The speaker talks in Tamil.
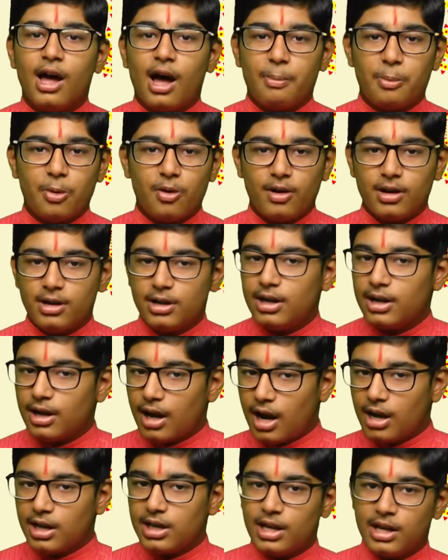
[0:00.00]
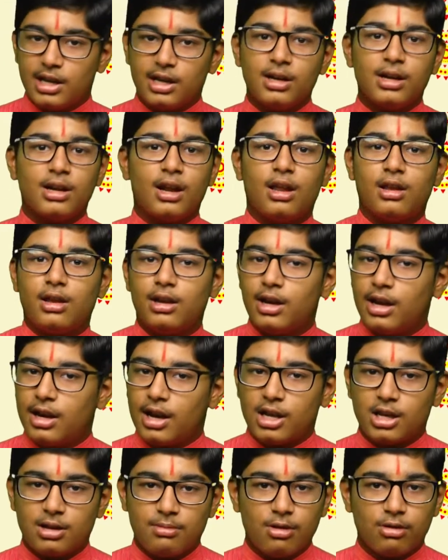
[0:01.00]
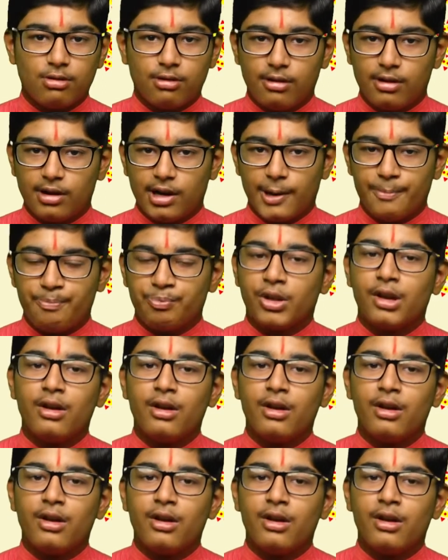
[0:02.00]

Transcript: அப்போ வந்து ராணி என்ன எல்லாத்தையுமே சொல்கிறாள்